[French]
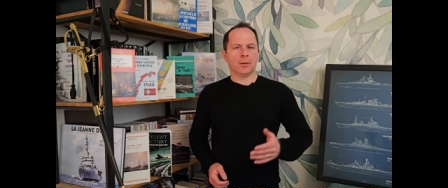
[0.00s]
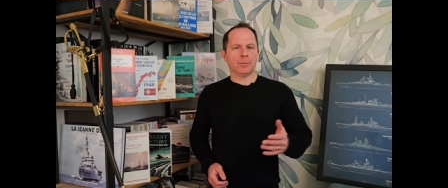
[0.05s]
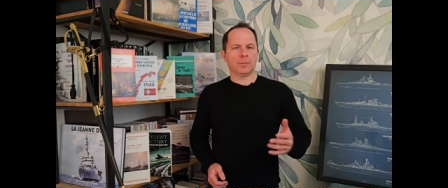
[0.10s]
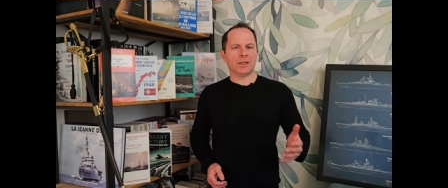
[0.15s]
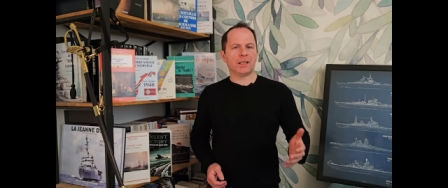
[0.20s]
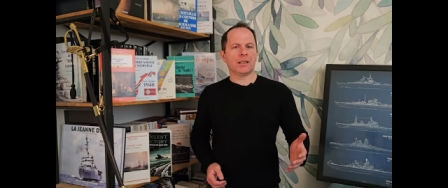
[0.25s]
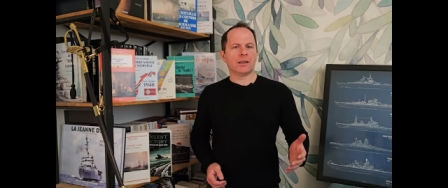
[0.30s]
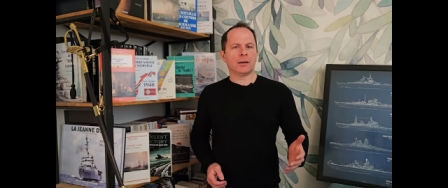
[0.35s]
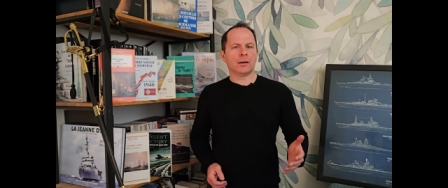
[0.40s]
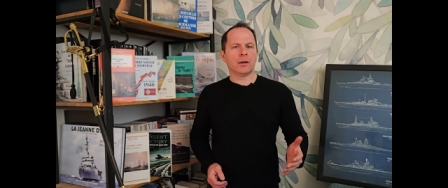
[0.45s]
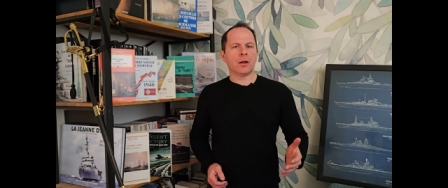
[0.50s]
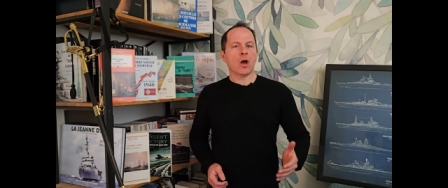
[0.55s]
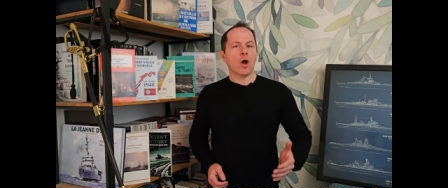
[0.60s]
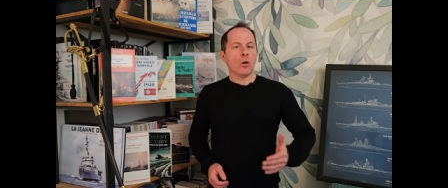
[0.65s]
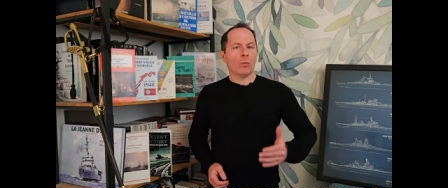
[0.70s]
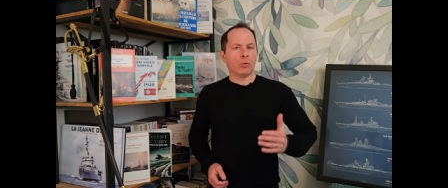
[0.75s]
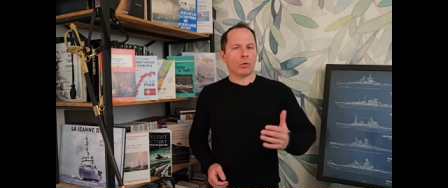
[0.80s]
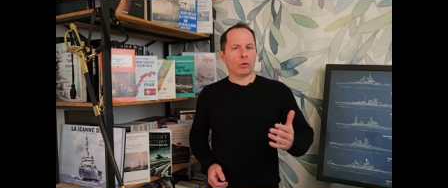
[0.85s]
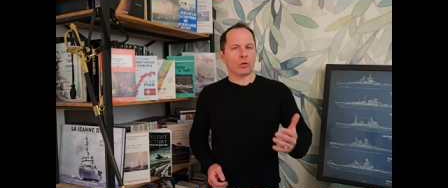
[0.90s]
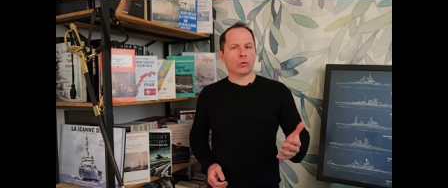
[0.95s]
Pire,
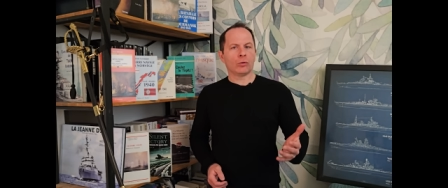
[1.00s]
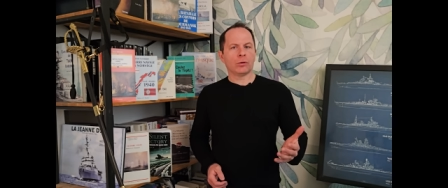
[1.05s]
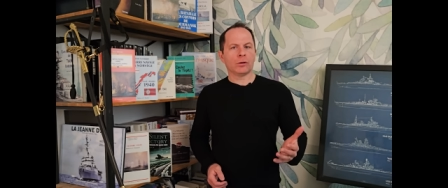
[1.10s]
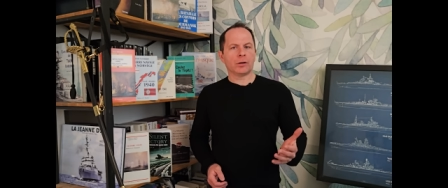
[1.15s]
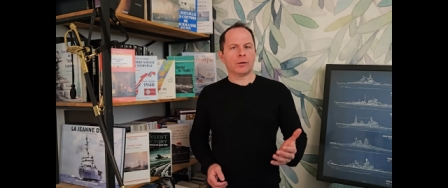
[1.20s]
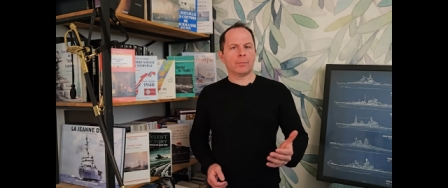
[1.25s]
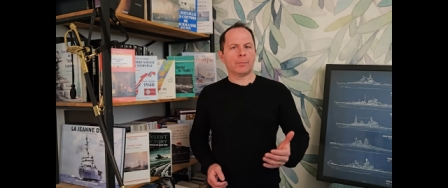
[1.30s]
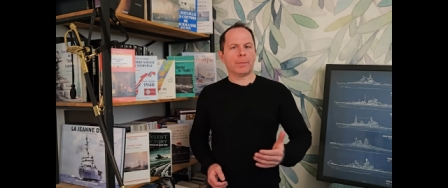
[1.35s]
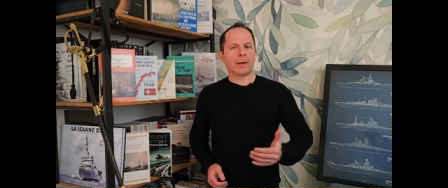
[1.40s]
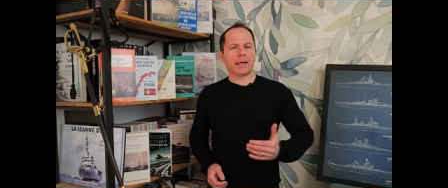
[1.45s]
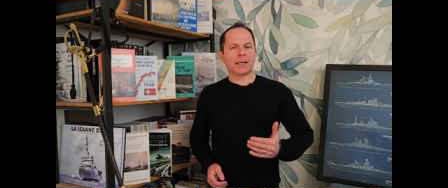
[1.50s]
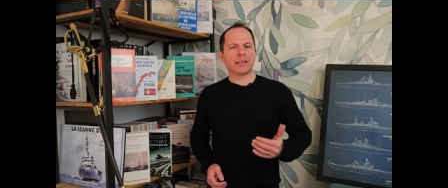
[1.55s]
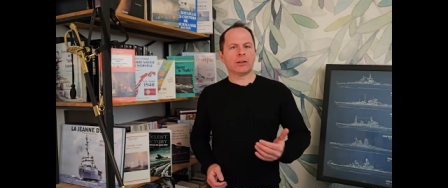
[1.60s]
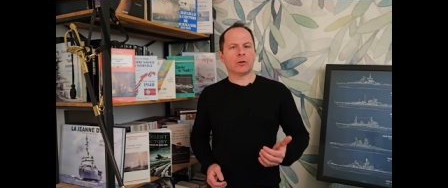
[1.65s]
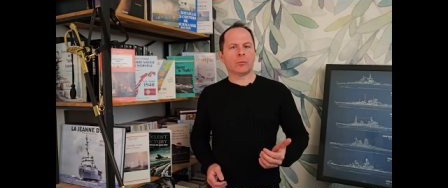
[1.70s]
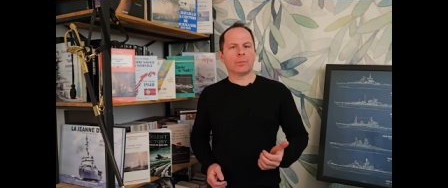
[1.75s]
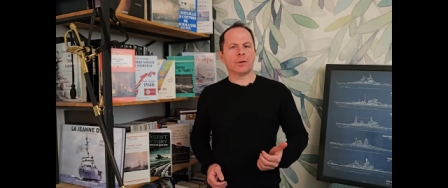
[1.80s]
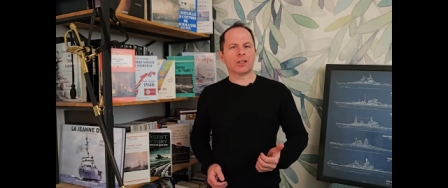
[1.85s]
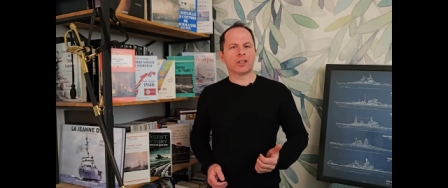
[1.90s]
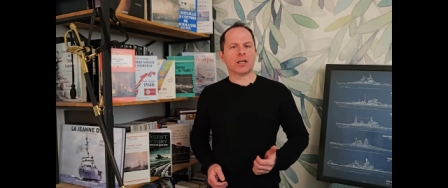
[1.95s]
pour Londres, Paris
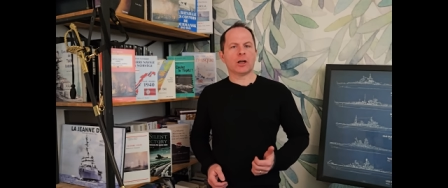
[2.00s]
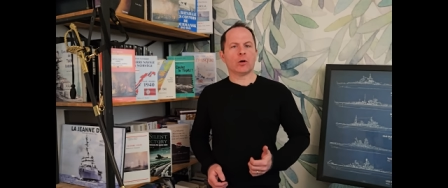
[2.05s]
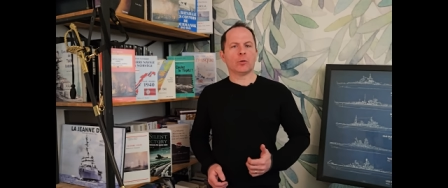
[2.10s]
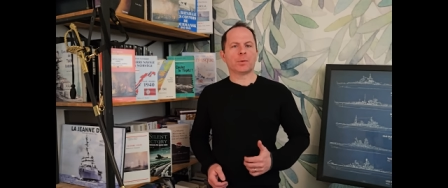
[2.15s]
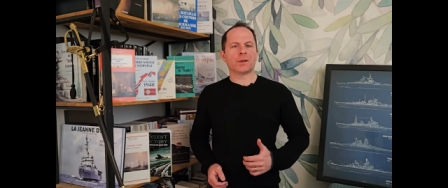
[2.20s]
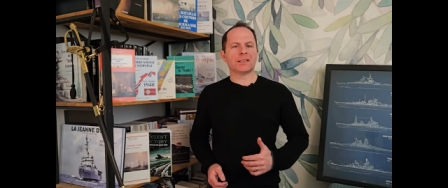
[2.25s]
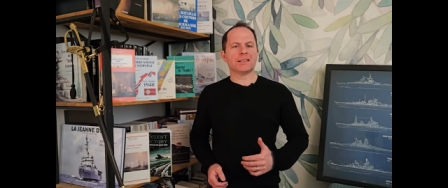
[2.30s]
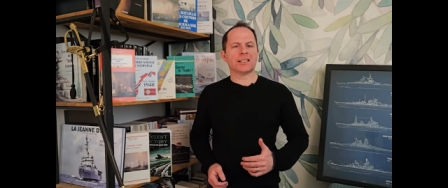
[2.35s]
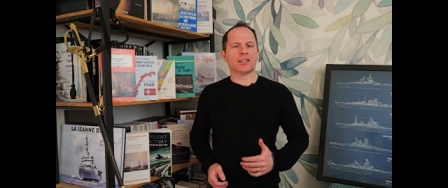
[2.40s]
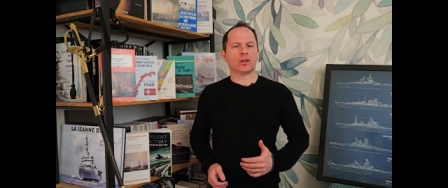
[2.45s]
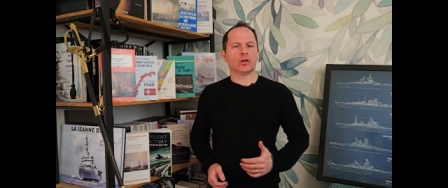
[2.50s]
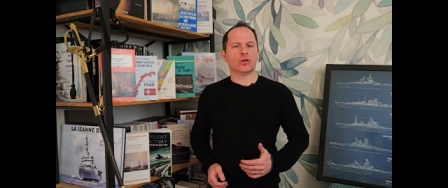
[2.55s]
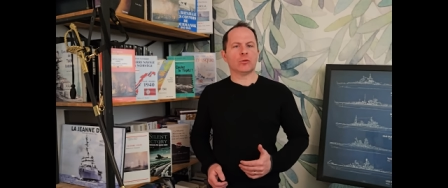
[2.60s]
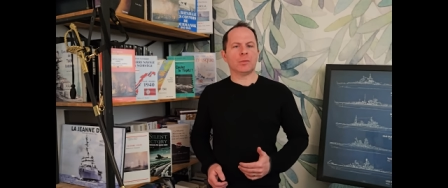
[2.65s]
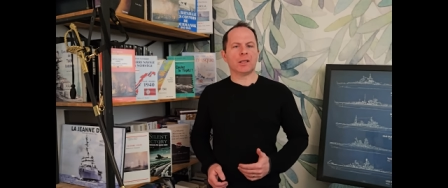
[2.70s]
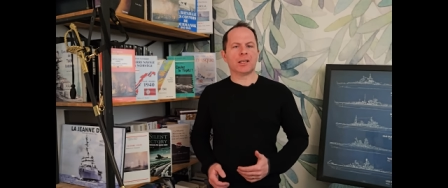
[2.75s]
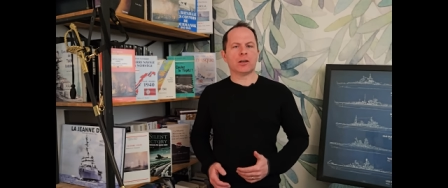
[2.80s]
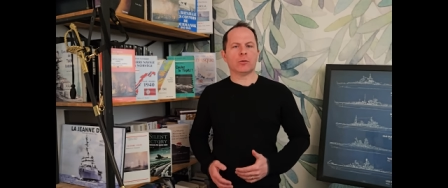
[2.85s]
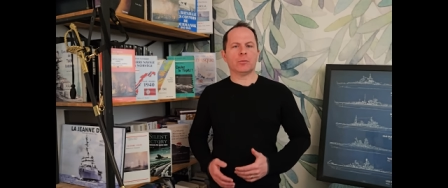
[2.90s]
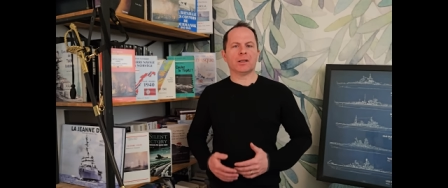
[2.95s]
empêche la reprise
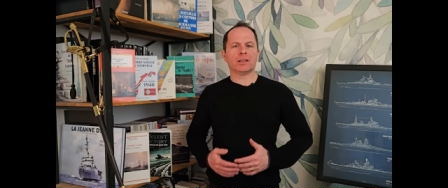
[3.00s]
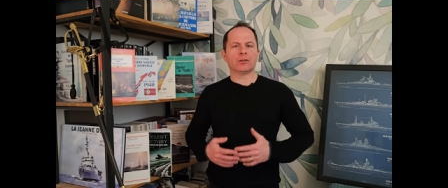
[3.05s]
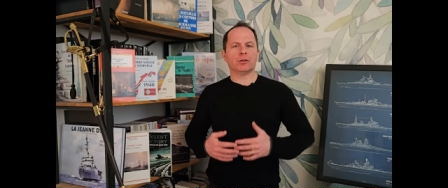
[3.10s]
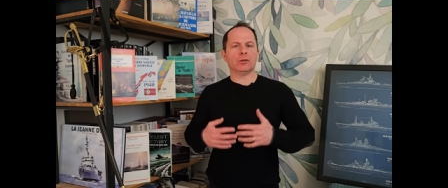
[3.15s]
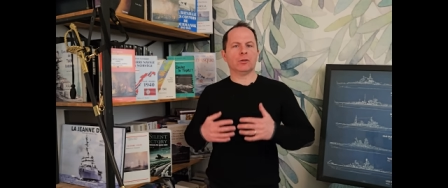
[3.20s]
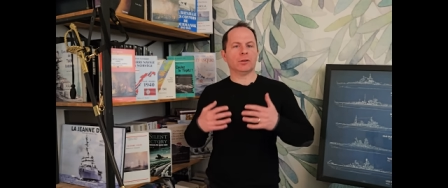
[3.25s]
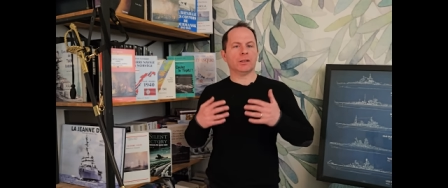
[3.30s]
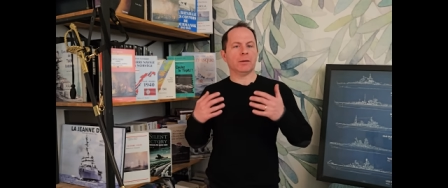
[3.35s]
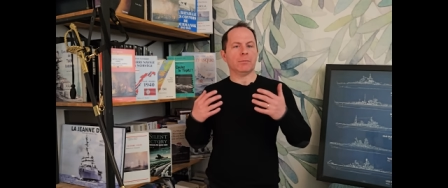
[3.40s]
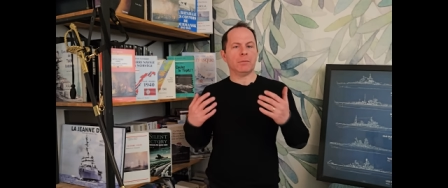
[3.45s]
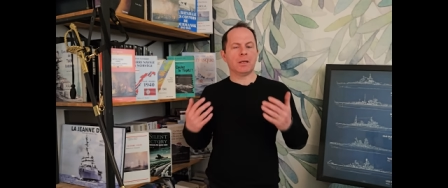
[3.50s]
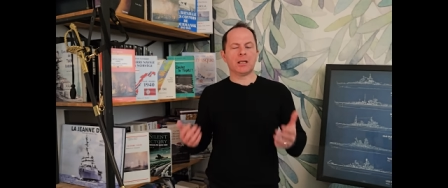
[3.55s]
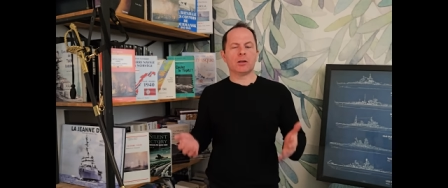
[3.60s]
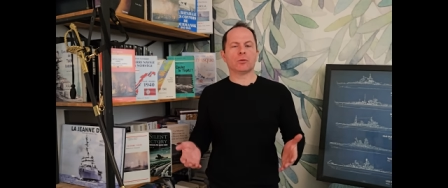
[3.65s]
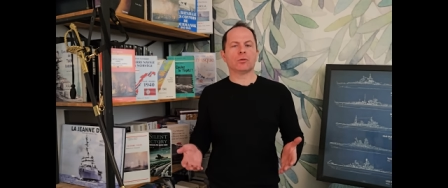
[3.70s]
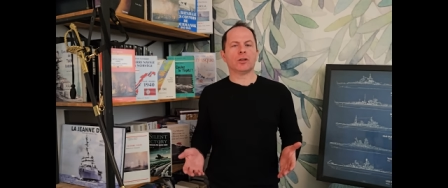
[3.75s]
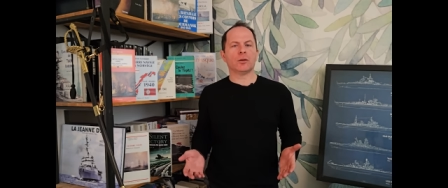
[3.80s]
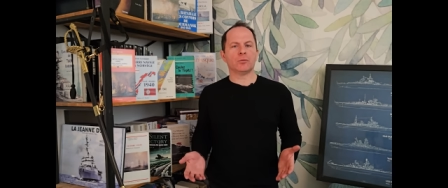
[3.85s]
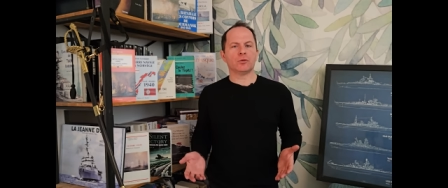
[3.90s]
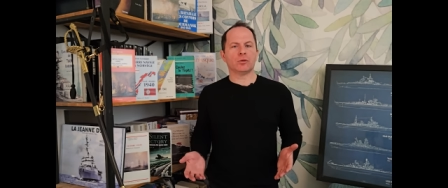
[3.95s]
économique en maintenant des
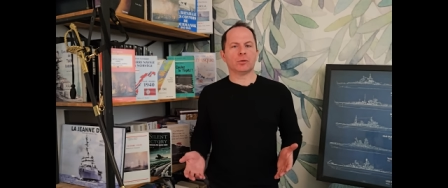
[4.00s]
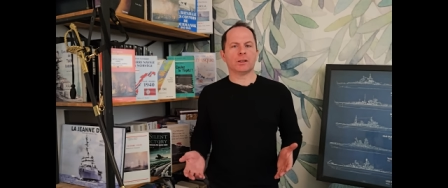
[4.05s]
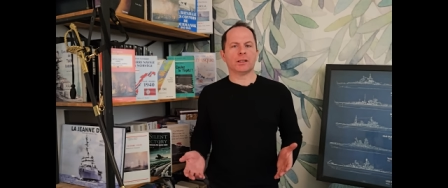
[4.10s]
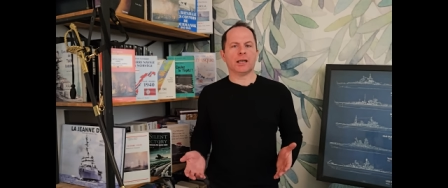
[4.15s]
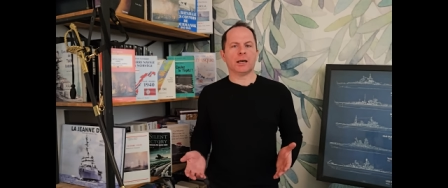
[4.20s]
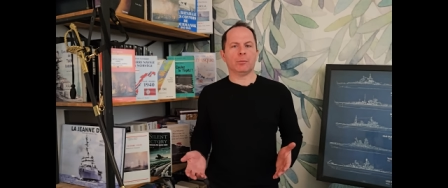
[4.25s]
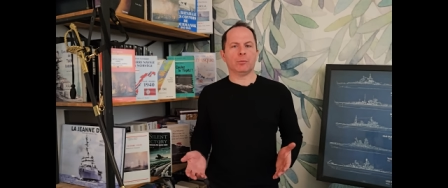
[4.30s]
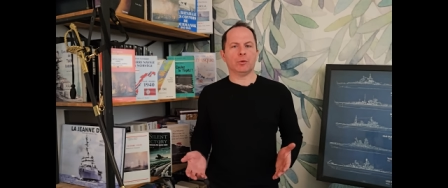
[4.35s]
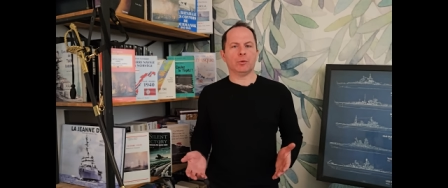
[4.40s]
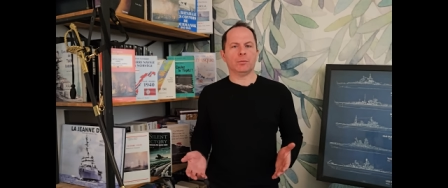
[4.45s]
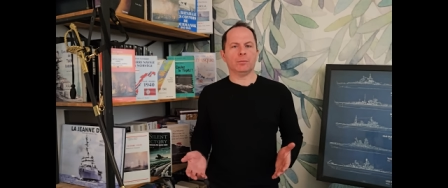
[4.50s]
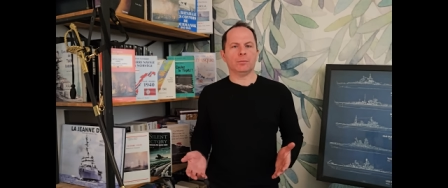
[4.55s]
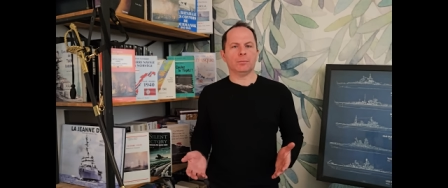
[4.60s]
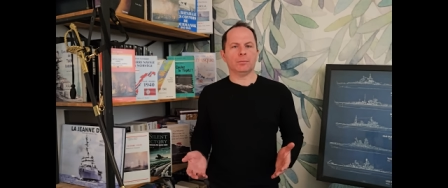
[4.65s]
millions d'hommes sous les drapeaux.